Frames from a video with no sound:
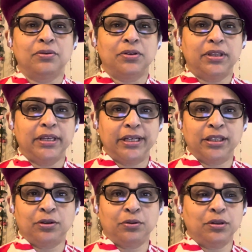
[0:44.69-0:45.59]

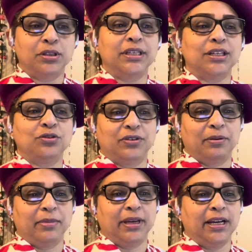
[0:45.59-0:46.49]
dentro de su
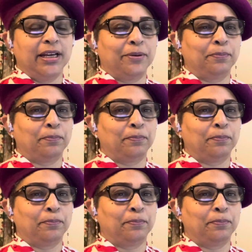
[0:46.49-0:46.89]
familia.